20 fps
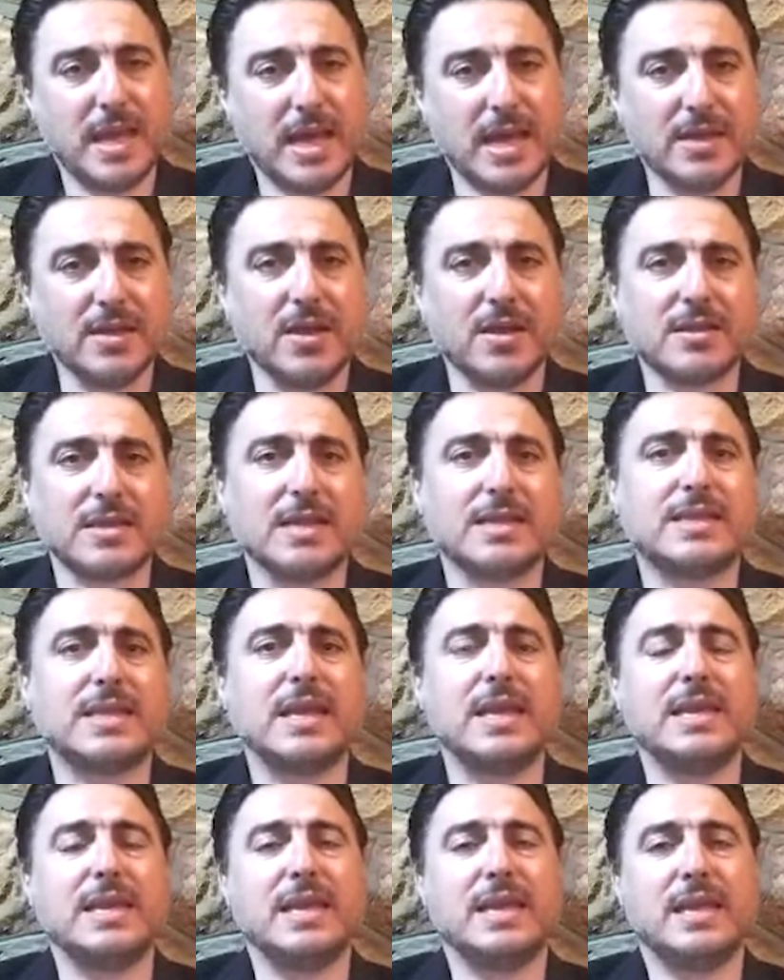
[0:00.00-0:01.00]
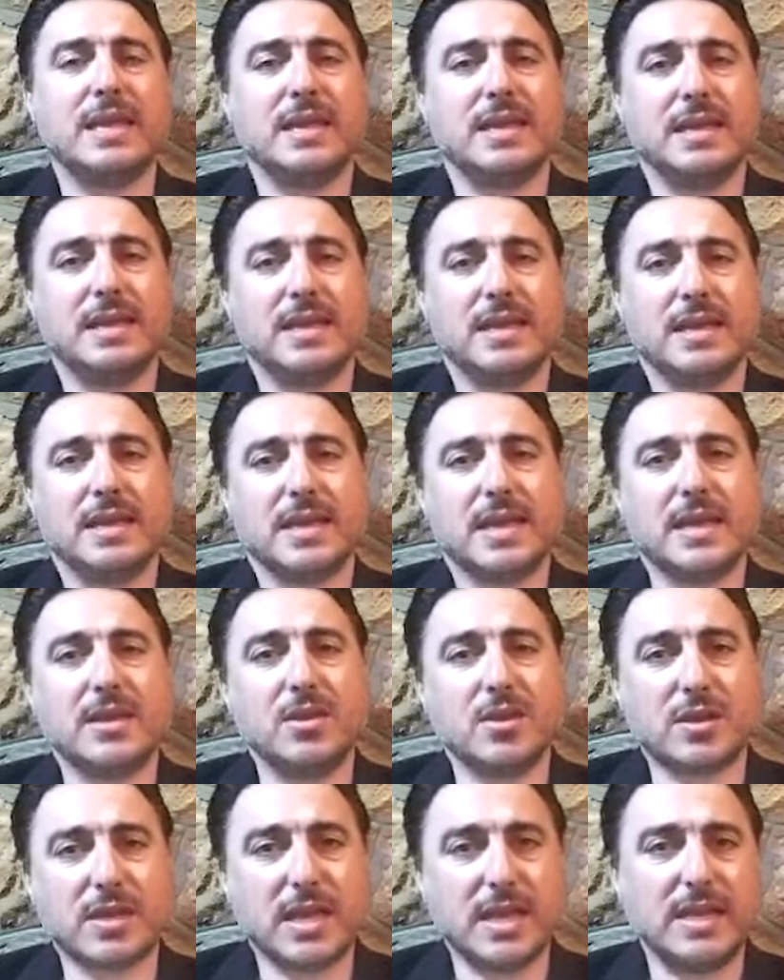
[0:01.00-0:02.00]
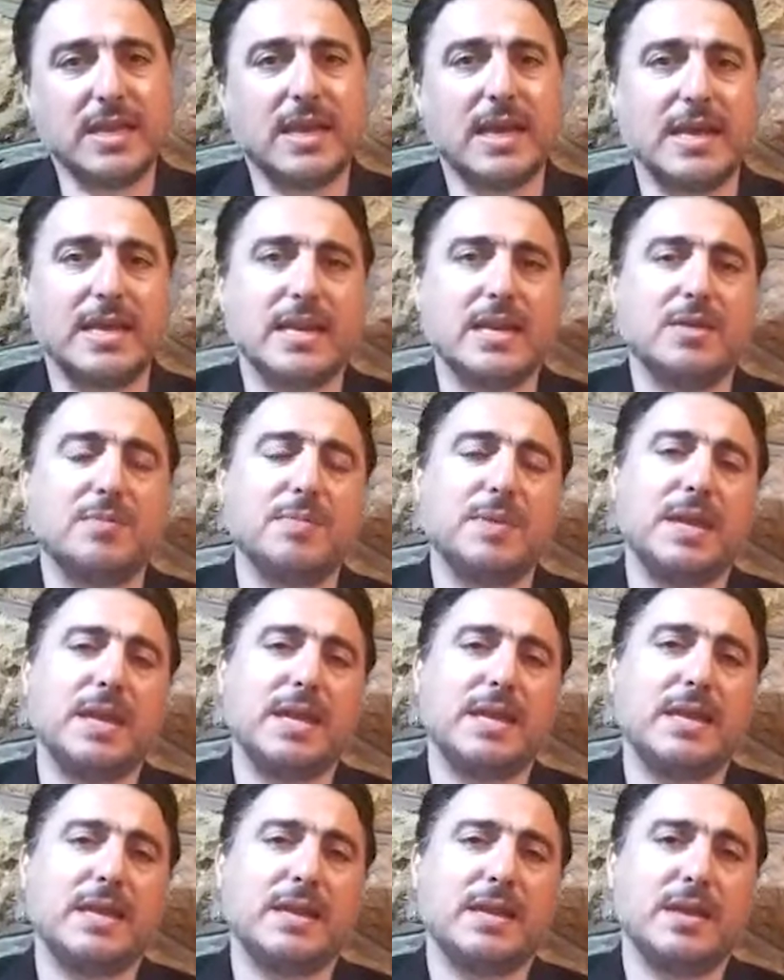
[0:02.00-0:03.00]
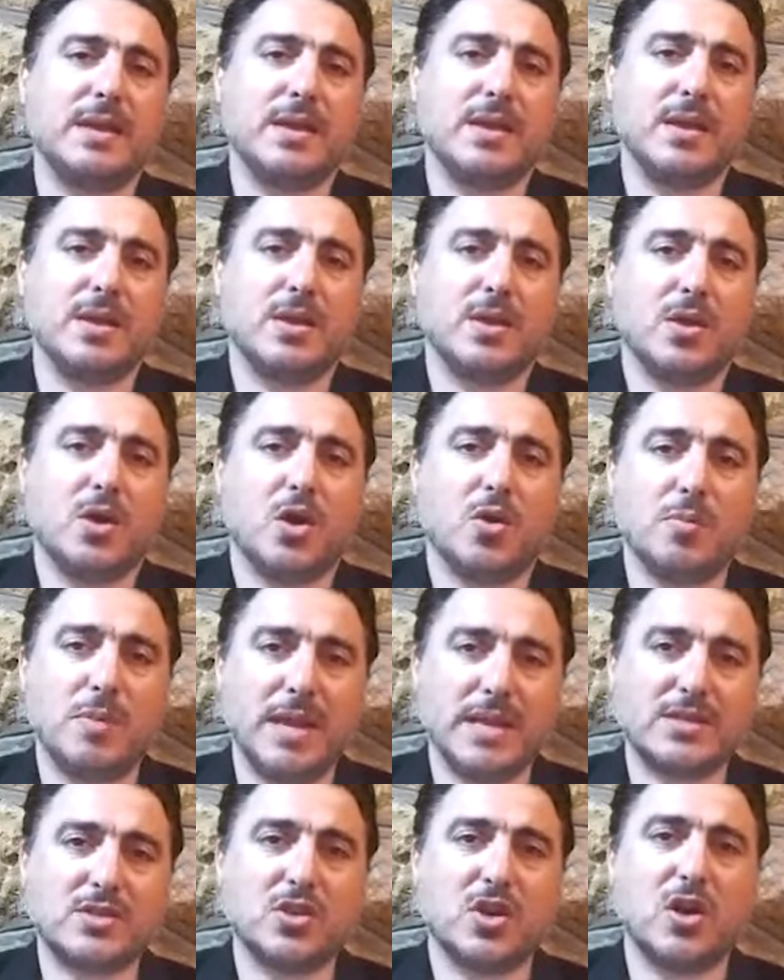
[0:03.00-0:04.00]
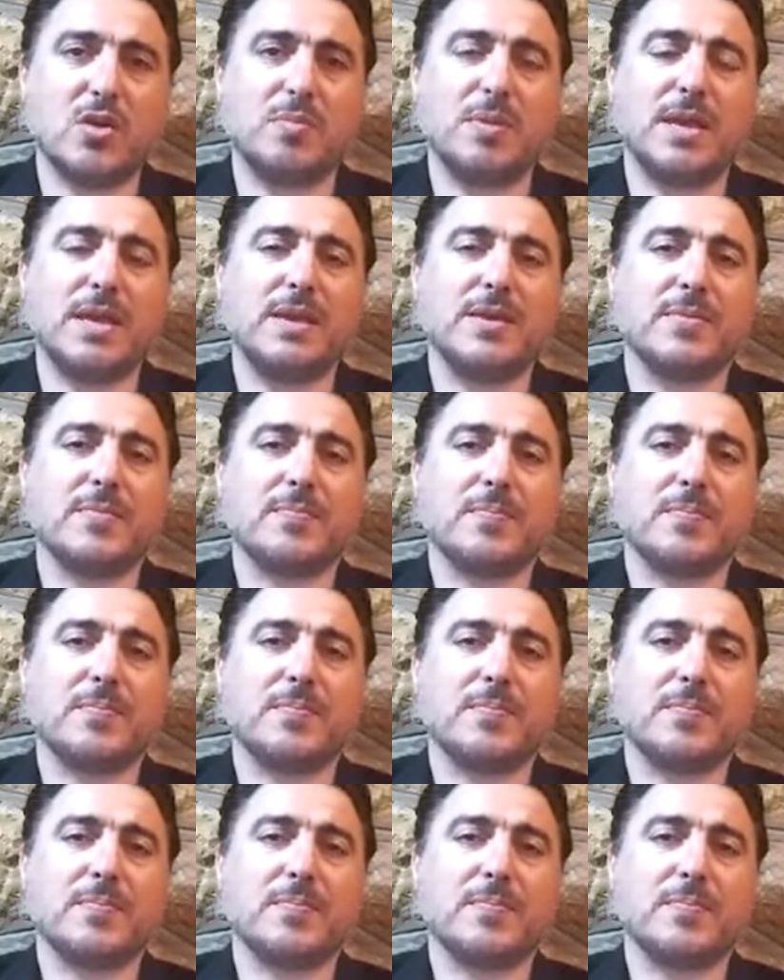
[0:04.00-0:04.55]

النقطة الثانية كان يدخلنا إلى لبنان عملات صعبة